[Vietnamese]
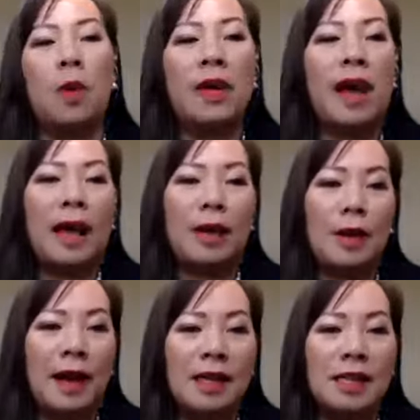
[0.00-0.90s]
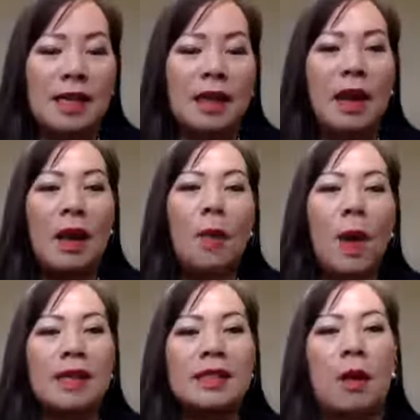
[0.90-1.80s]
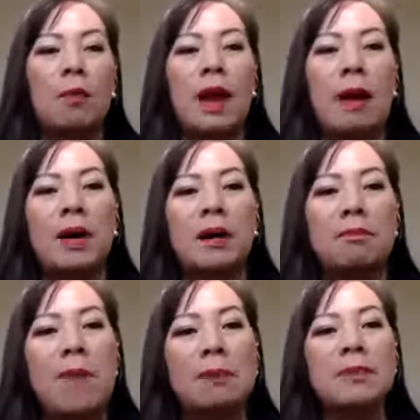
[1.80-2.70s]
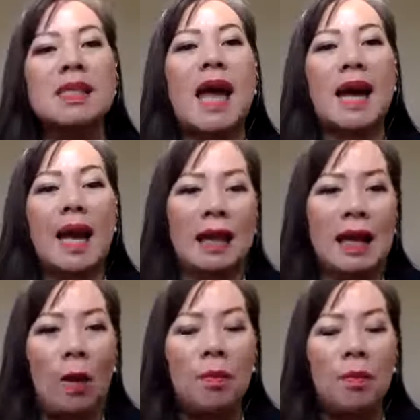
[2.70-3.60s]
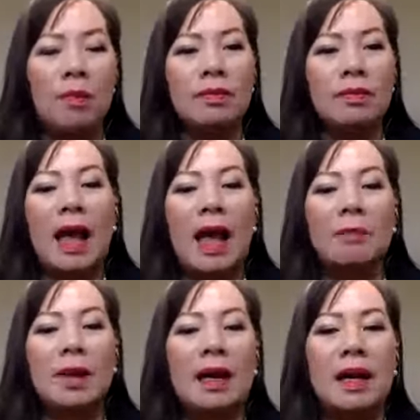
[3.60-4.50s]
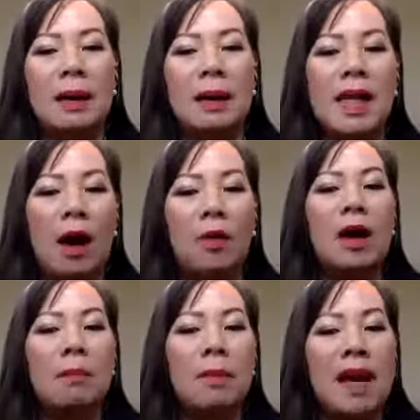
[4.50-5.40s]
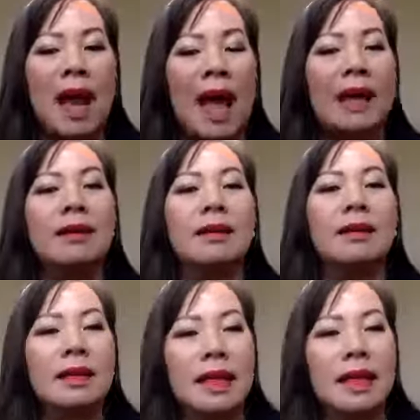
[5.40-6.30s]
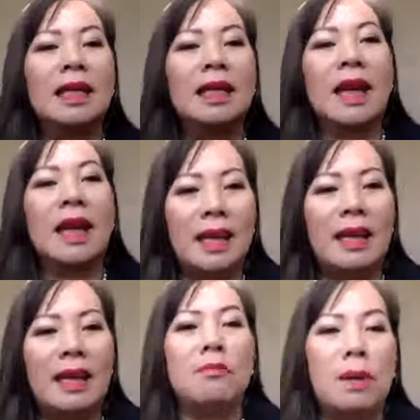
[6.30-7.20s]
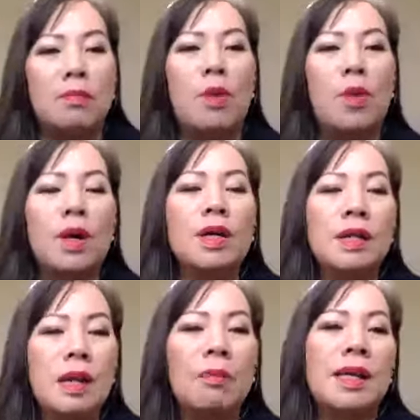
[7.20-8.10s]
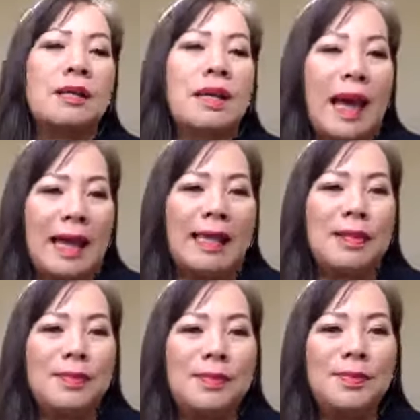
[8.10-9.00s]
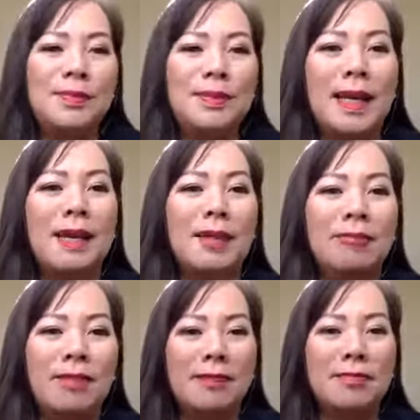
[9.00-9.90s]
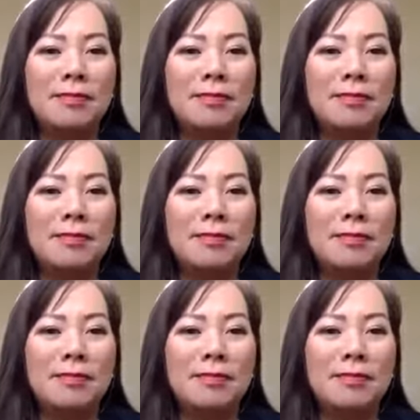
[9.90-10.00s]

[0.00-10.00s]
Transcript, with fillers: mỗi ngày cho các anh chị. Quan trọng là mình bám sát hệ thống để mình làm sao mình đạt được những cái gì mình muốn trong cái tương lai. Thank you anh Vinh